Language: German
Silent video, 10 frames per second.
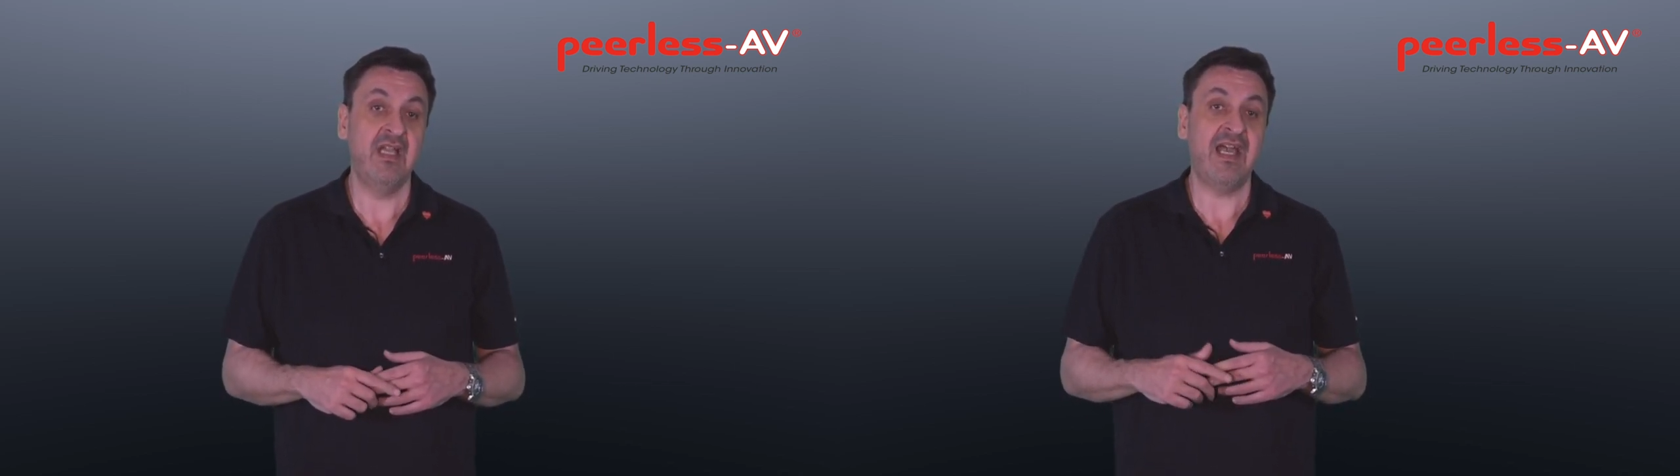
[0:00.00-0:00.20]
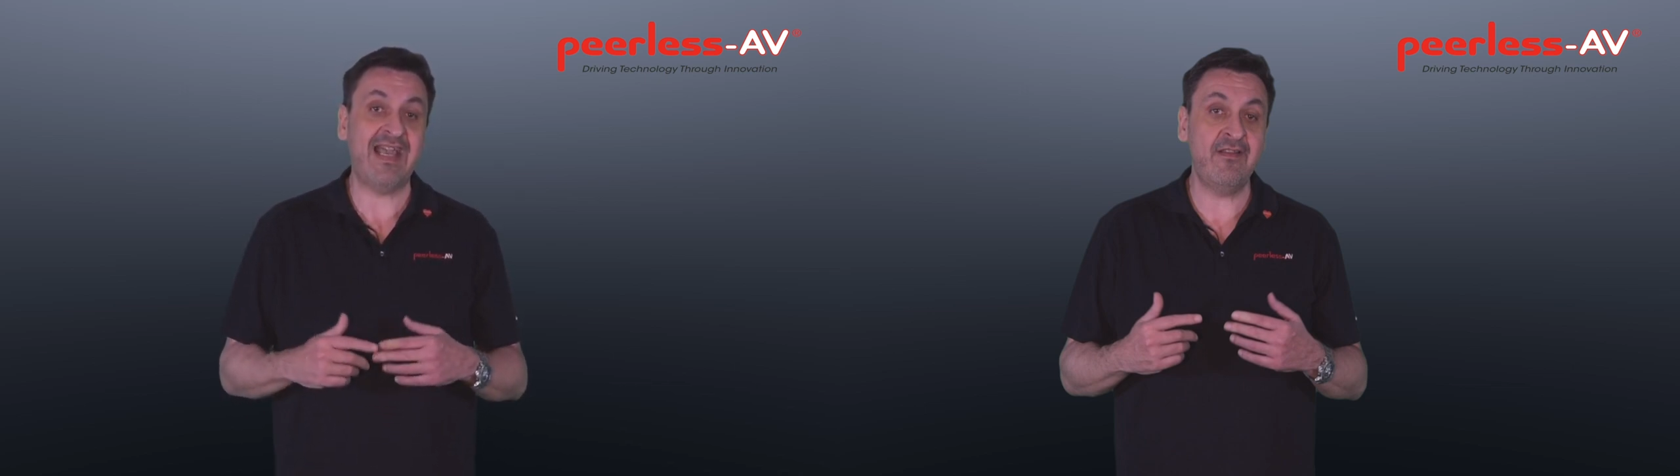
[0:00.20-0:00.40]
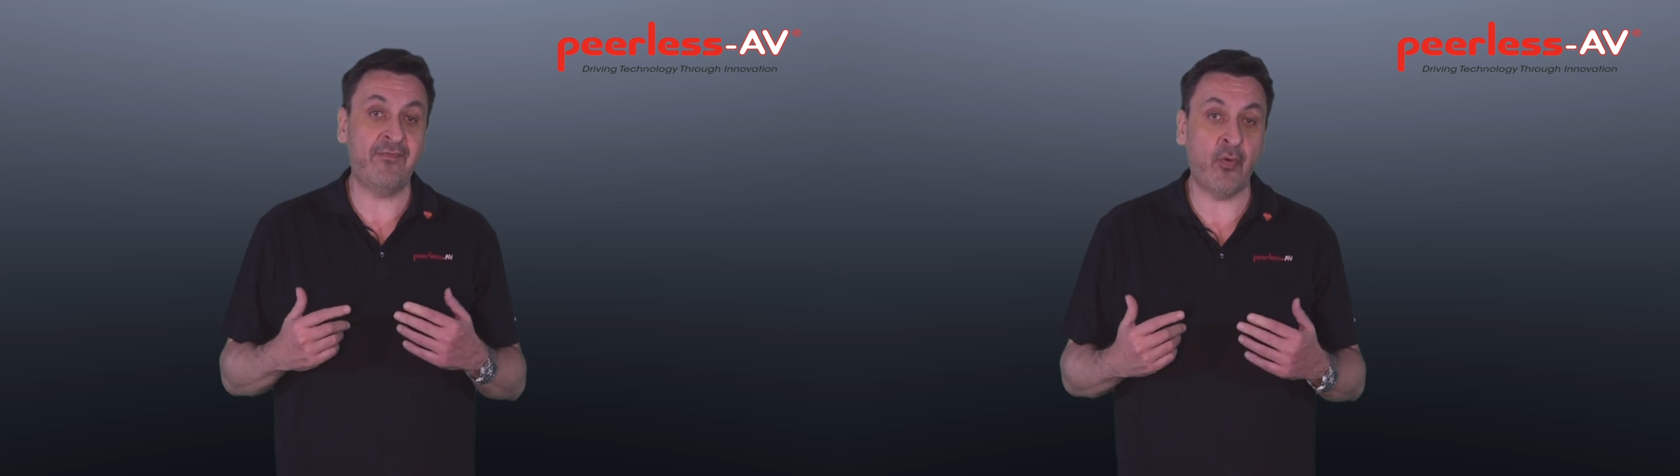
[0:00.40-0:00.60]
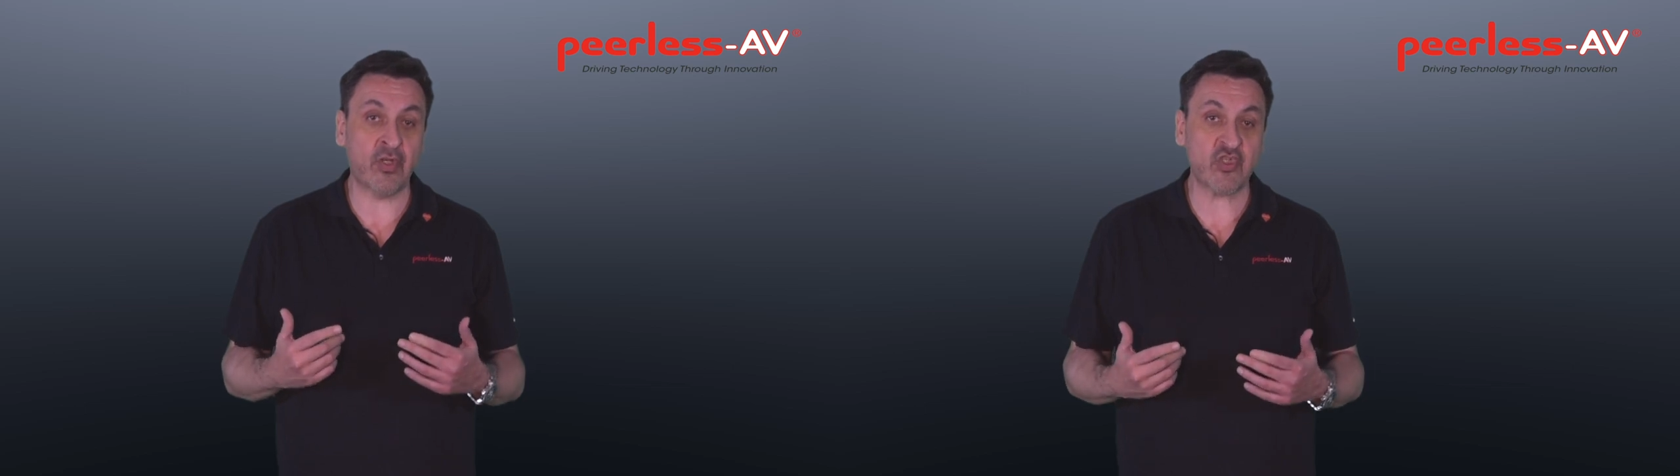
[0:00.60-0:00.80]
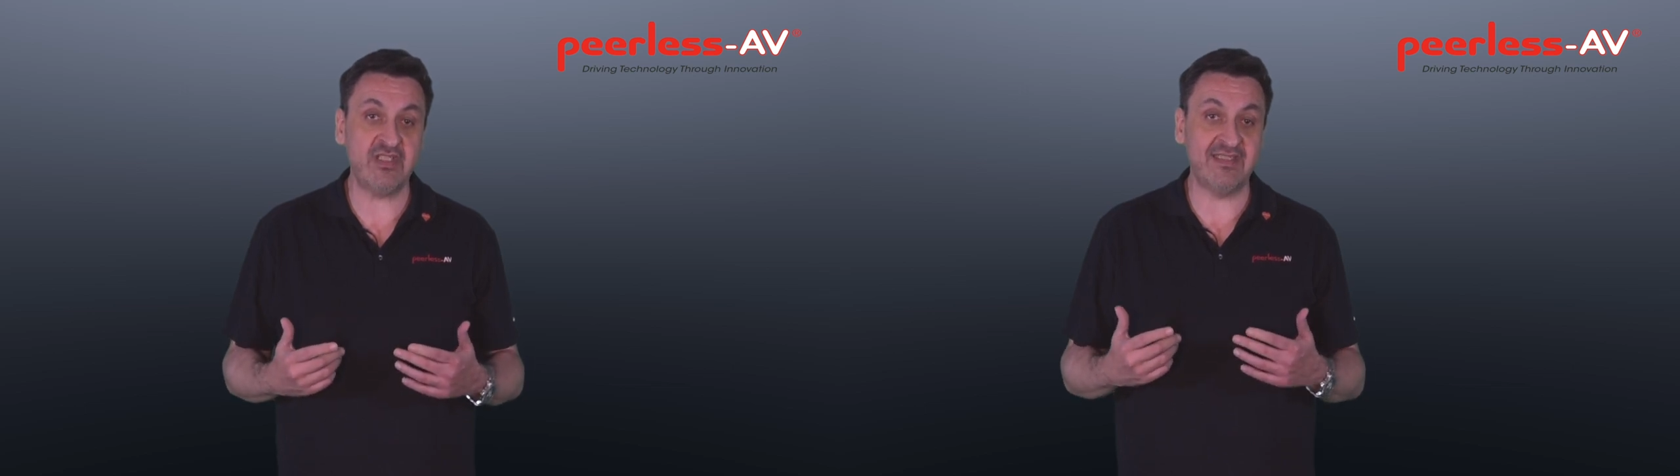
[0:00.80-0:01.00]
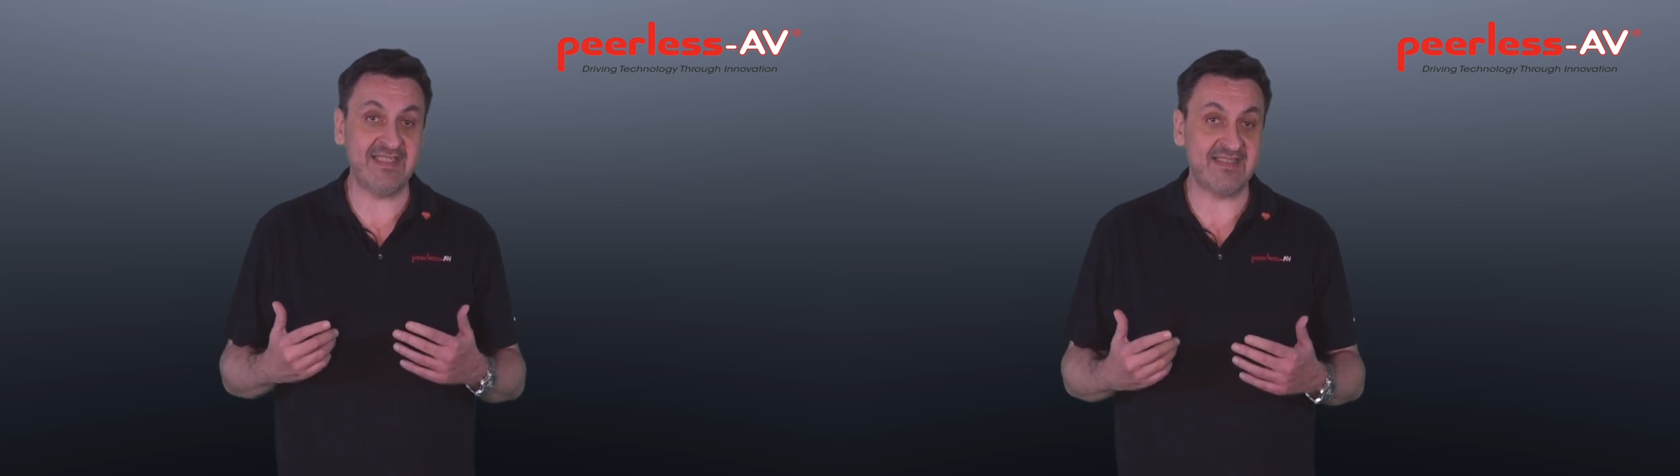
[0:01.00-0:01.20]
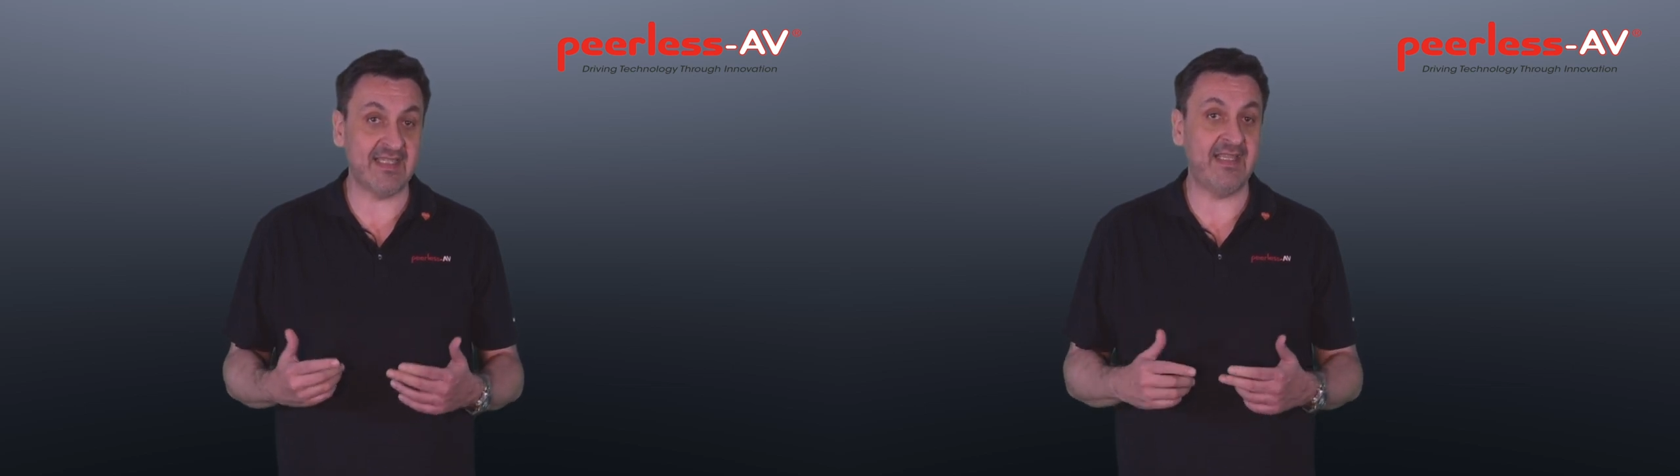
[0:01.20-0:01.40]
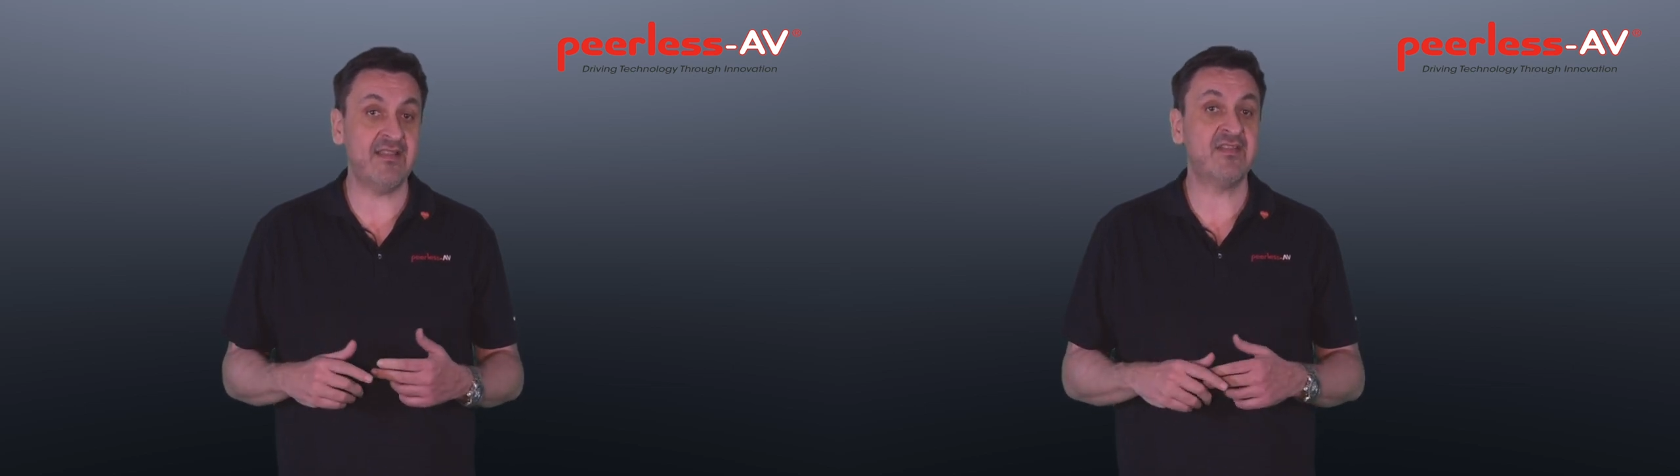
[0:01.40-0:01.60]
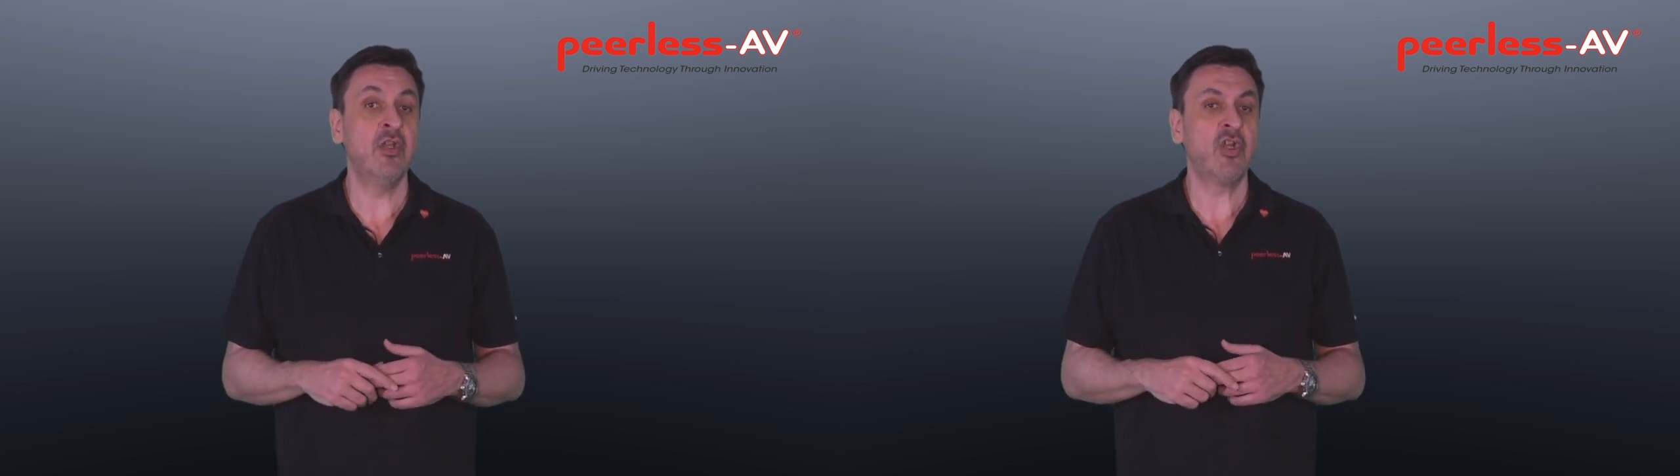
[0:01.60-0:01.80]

Alle vorgestellten Designs